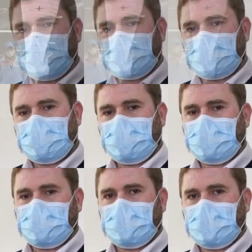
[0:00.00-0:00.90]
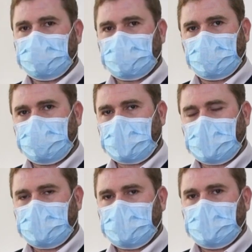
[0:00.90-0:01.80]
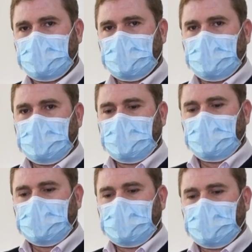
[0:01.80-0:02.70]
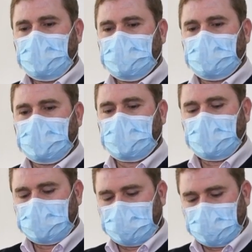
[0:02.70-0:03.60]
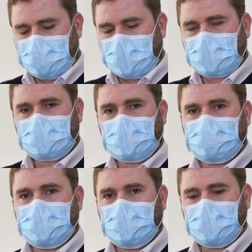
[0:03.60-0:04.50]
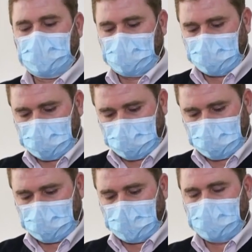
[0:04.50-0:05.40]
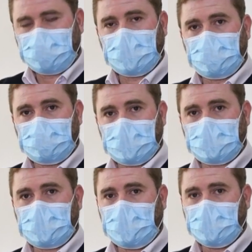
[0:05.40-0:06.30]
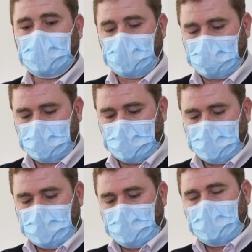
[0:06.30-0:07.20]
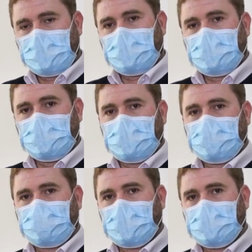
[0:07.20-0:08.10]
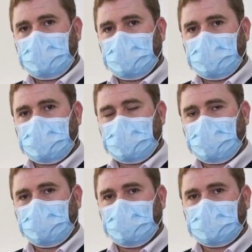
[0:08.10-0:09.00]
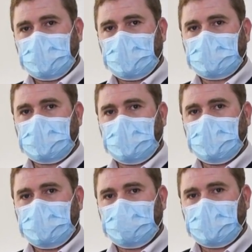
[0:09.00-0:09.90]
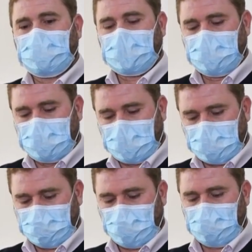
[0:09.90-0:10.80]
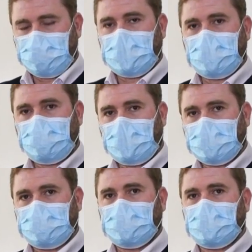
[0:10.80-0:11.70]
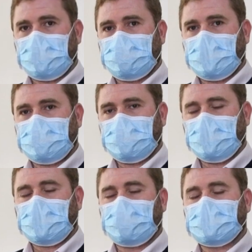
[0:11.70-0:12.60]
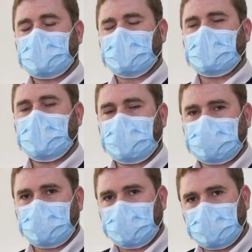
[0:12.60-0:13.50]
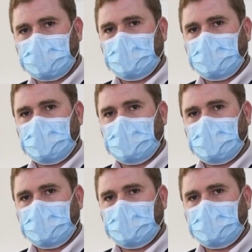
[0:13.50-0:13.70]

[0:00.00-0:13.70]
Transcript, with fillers: السلوع كلها متوفرة حيث دخلات أكثر من 2100 شاحنة آه، في هاد آه، غضون ثلاث ايام الماضيه محمله بواحد آه، ما يزيد على 15 الف طن